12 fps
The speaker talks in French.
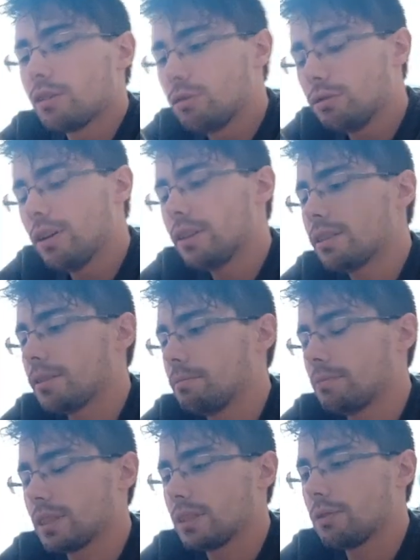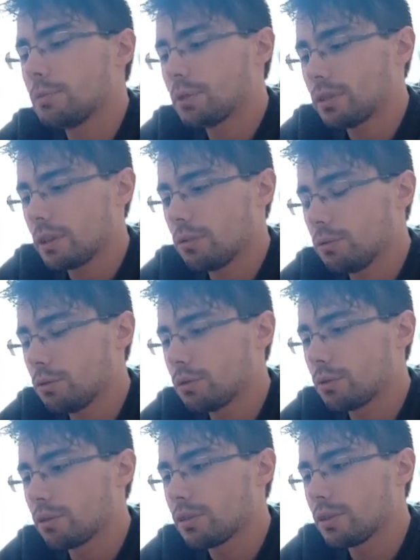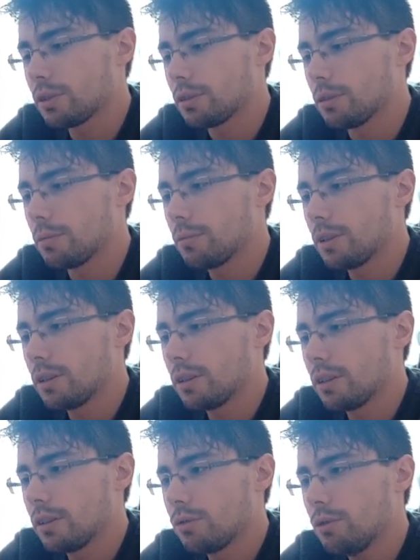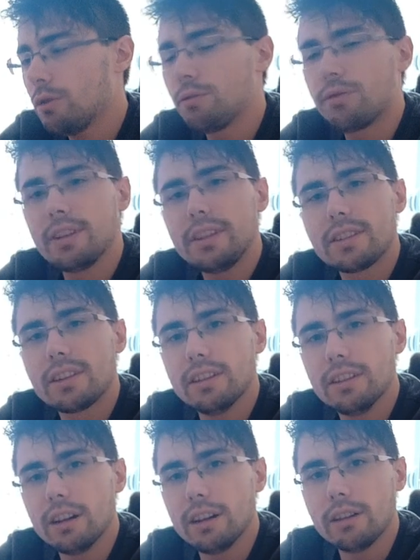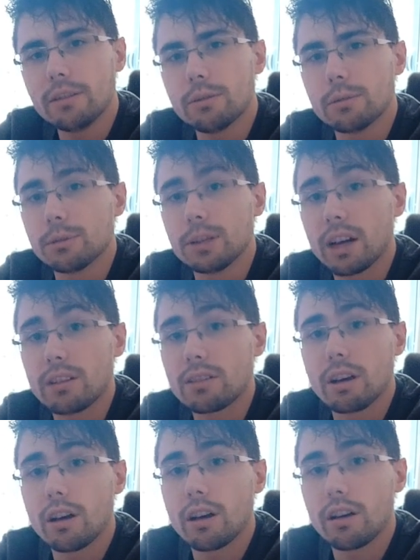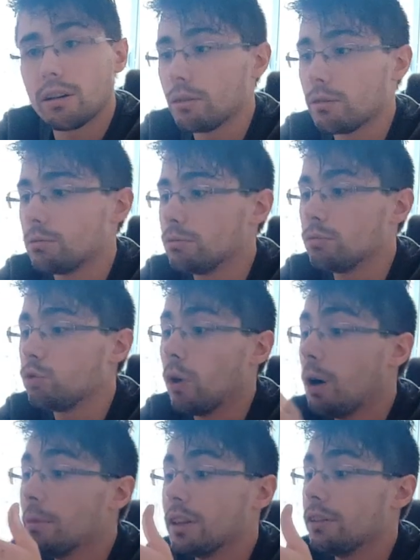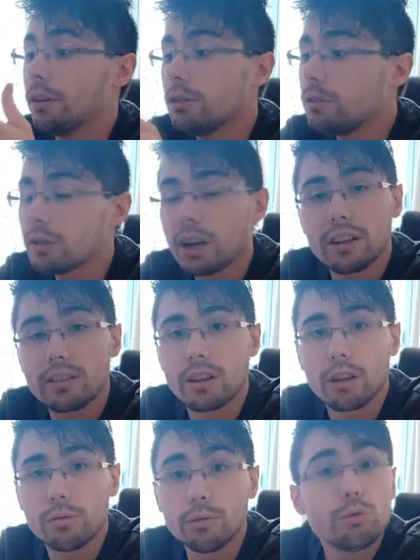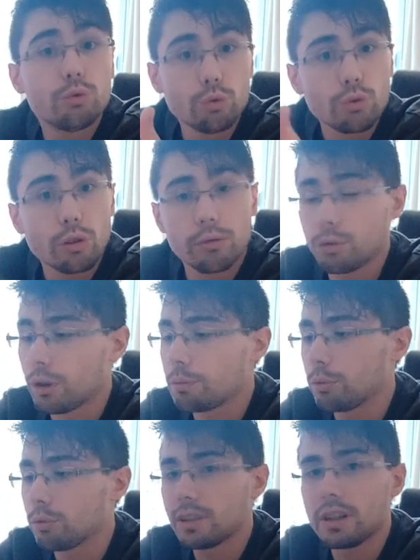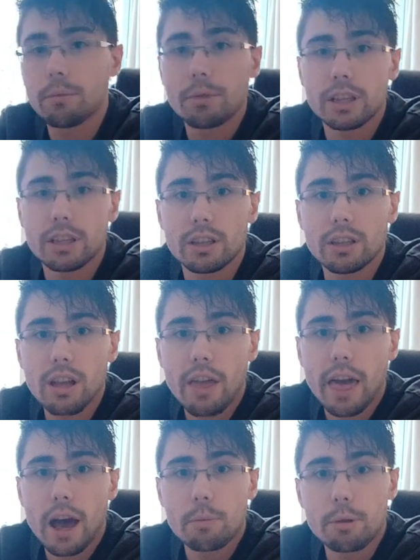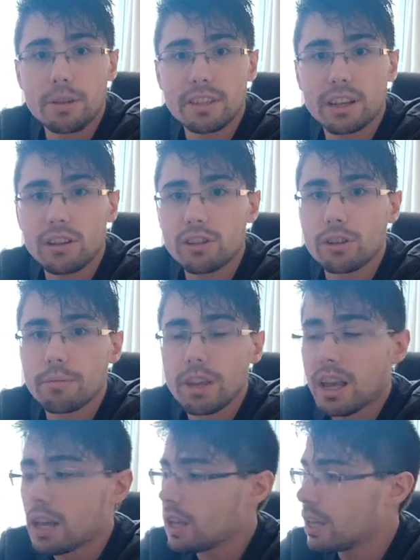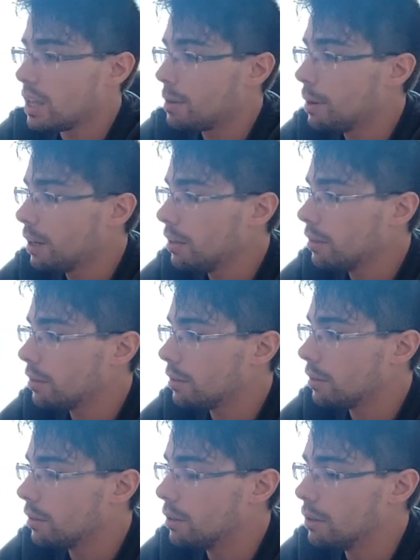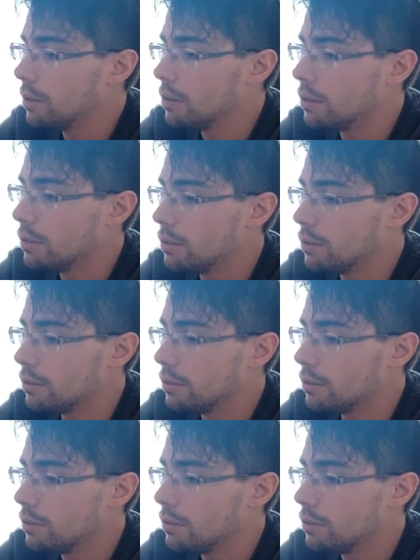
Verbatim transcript: Tu vois, ça, ça me fait penser à un autre truc, c'est que, tu vois, au fil des années, là, grâce à toi maintenant, grâce à vous tous, quand vous répondez à mes, à mes messages, eh ben, euh,